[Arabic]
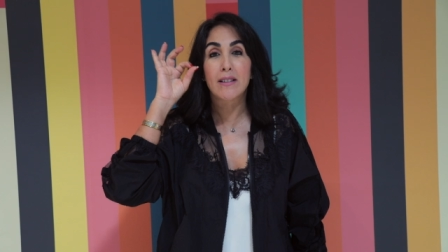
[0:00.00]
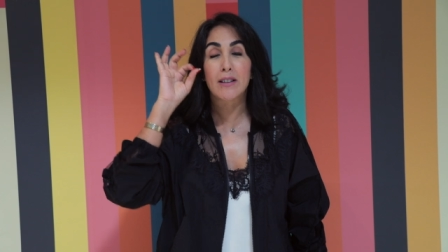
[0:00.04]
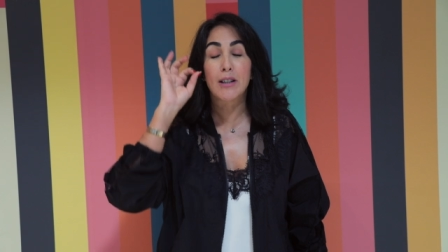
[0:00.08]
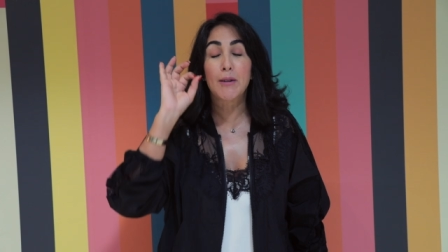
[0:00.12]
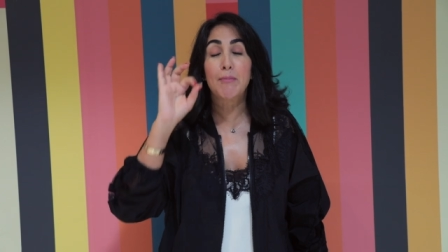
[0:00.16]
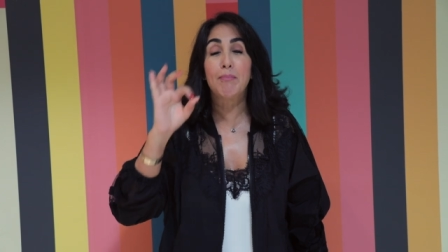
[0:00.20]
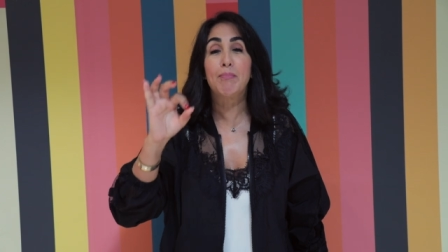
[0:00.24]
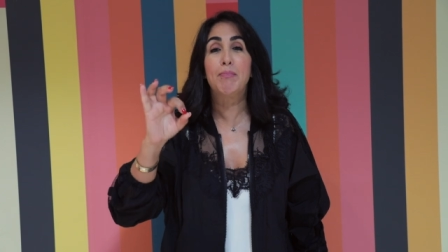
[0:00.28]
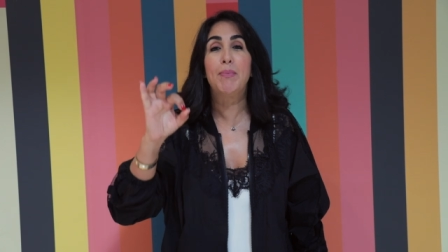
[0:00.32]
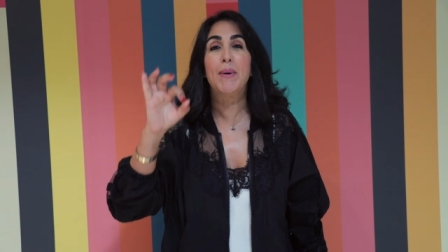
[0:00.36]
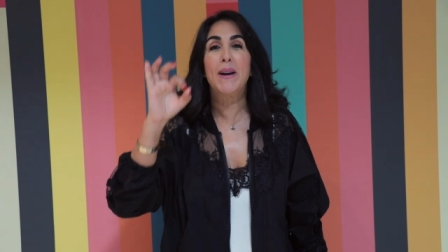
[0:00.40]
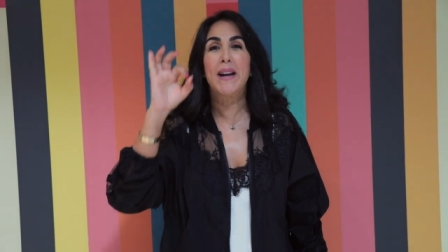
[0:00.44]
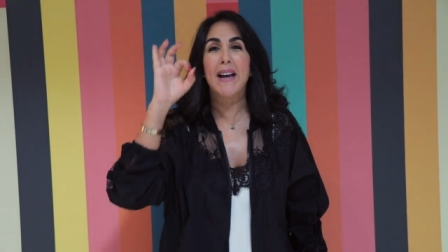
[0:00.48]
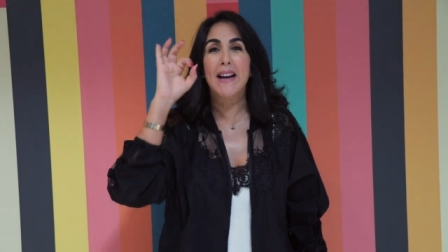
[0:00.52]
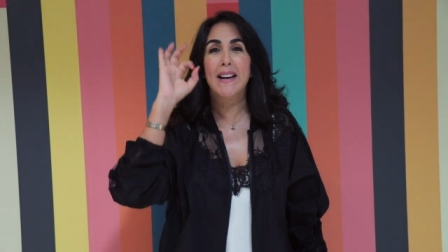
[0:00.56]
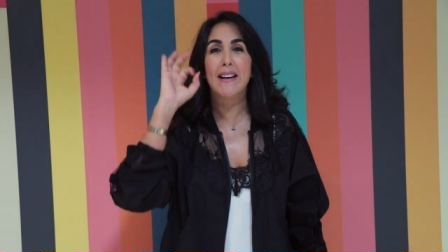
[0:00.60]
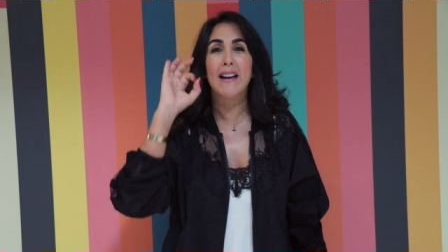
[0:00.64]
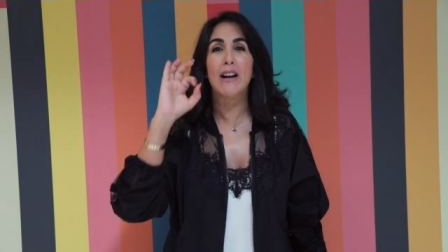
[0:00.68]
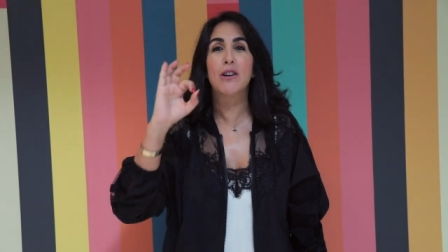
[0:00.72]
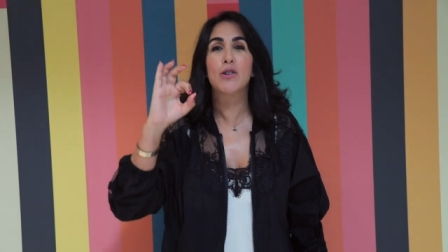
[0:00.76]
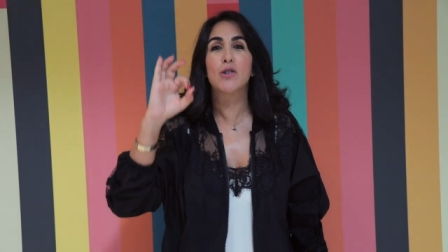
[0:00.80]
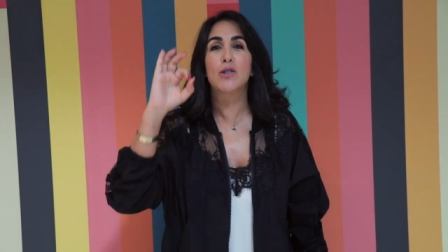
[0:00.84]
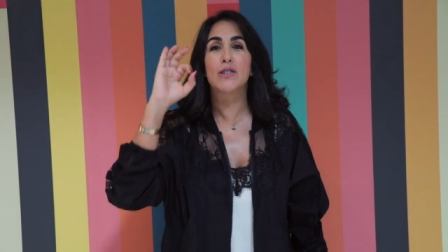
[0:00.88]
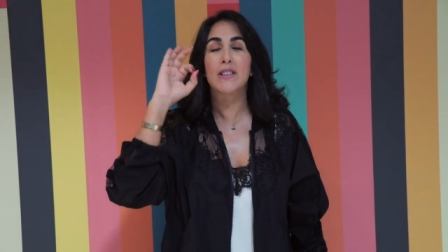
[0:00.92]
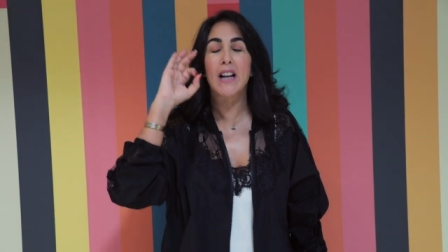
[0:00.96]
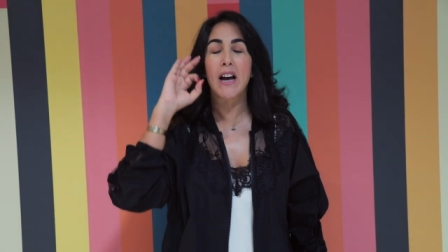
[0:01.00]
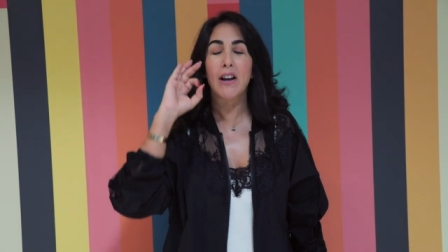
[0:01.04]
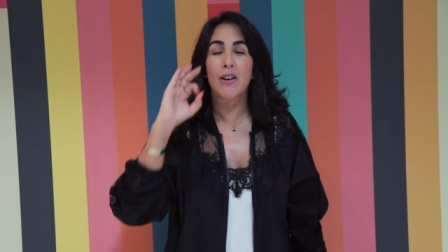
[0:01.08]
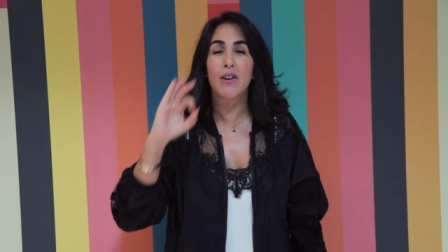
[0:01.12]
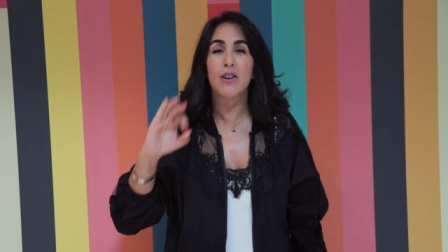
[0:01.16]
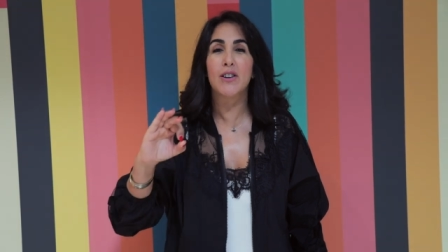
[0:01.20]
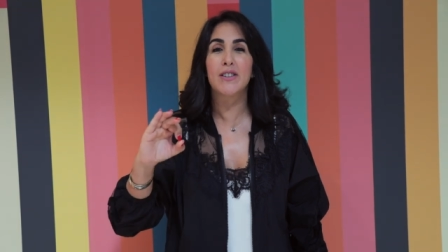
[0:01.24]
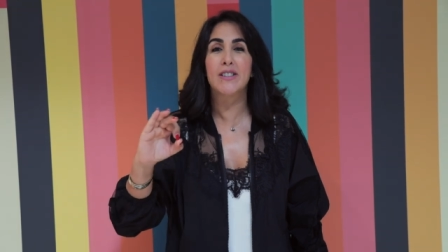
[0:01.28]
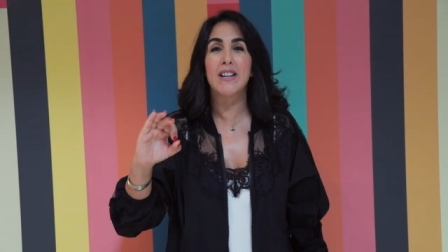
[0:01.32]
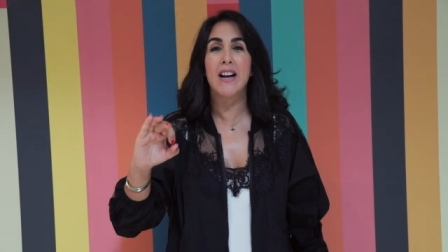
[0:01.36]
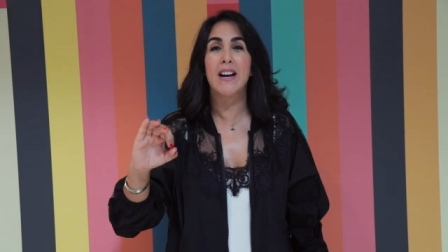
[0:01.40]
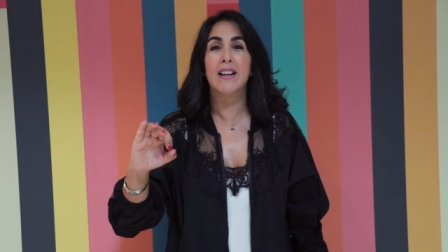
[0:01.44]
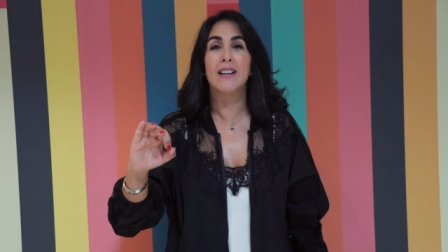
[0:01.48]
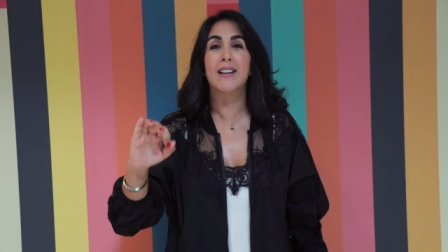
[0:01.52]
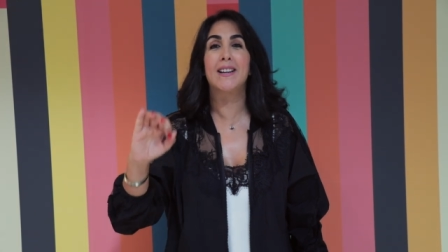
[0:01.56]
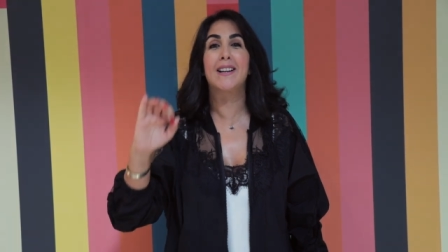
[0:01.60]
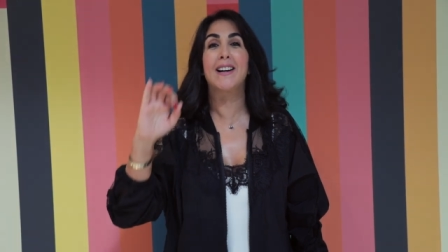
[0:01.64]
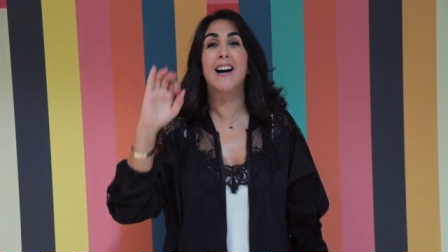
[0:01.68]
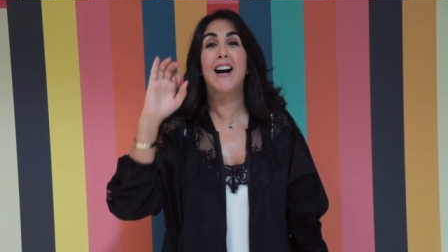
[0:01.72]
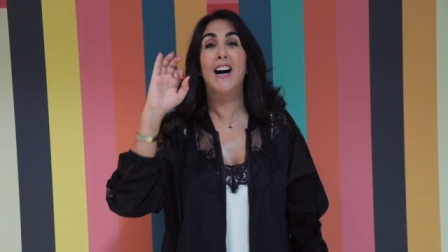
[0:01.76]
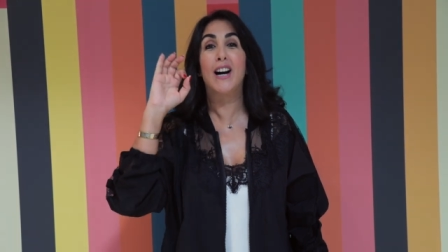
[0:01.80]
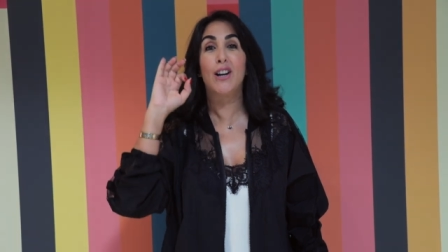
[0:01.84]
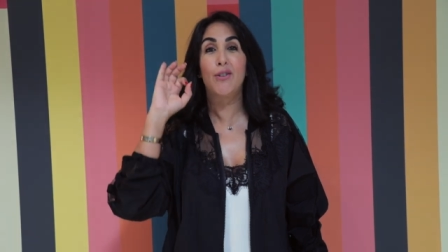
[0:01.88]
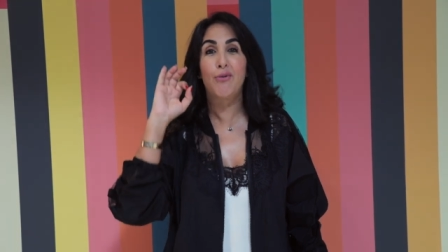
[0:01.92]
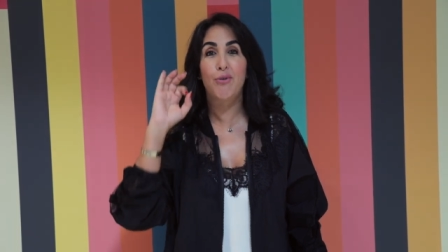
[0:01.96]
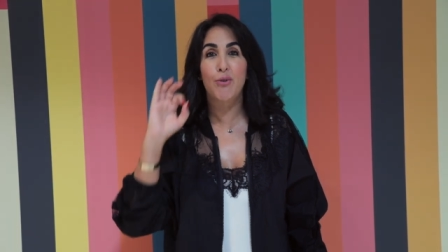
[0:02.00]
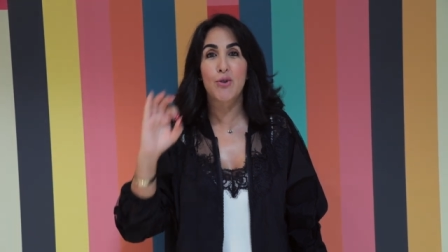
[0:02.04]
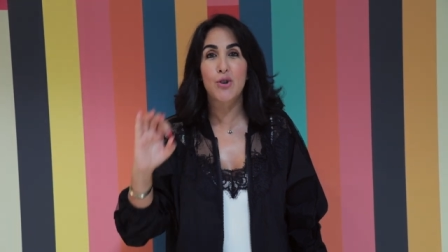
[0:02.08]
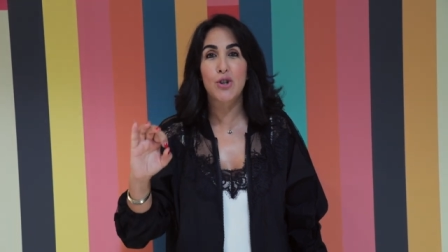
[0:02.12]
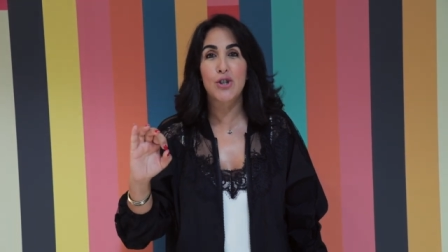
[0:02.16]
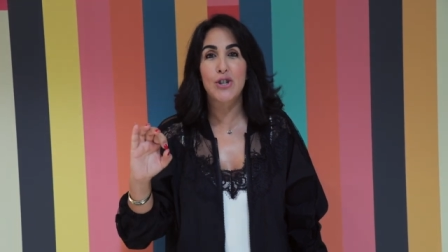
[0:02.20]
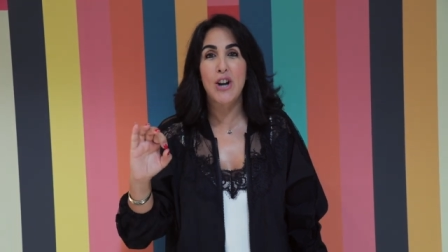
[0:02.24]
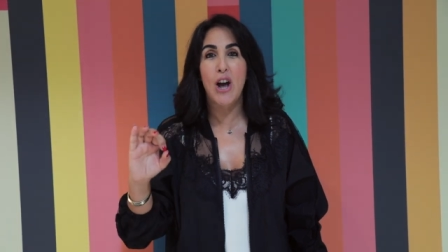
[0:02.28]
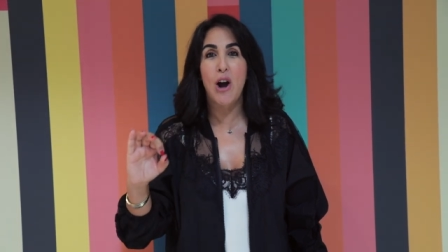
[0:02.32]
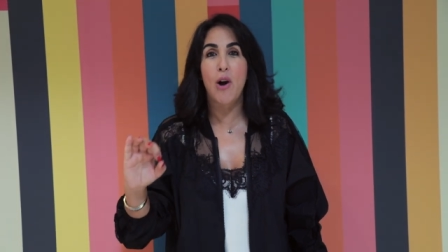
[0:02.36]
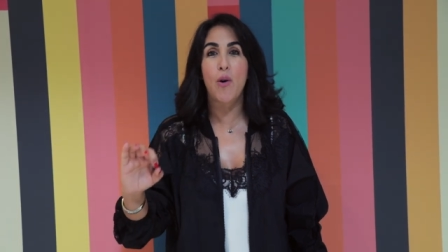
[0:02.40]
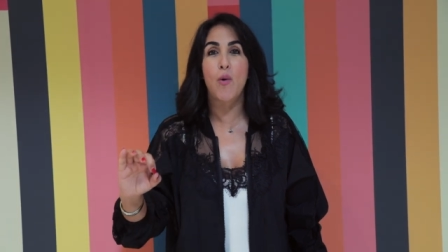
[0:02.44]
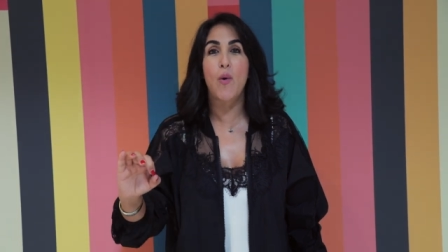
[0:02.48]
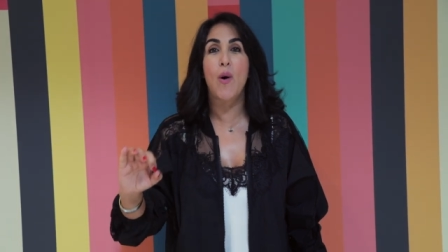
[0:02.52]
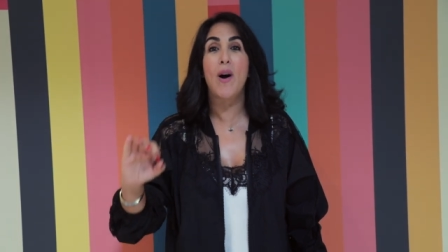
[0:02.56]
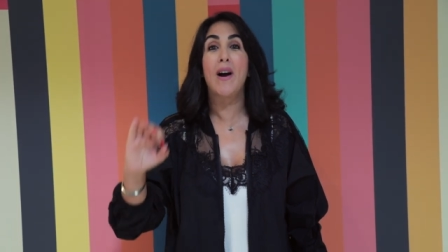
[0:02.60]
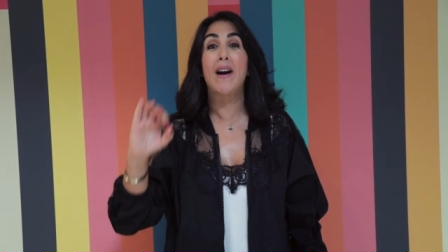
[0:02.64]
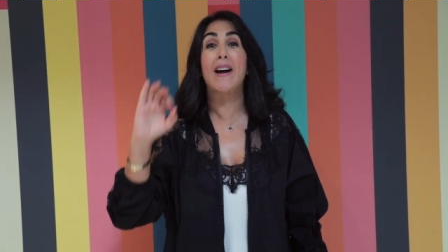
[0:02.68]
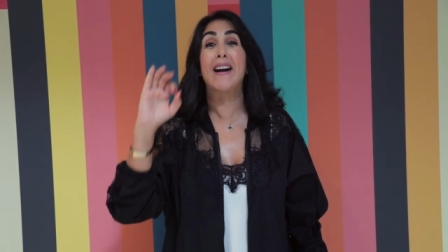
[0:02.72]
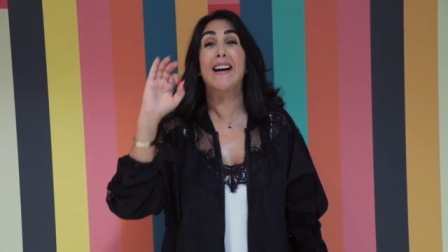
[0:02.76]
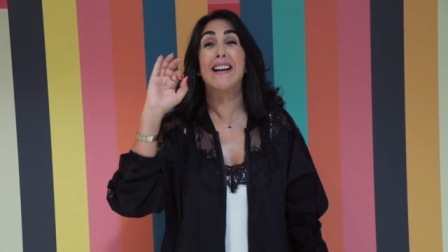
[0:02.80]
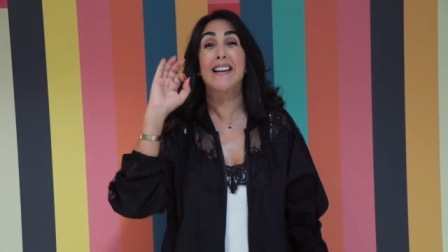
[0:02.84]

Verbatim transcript: دبر على لو طالون ديالك عرفوا شنو هو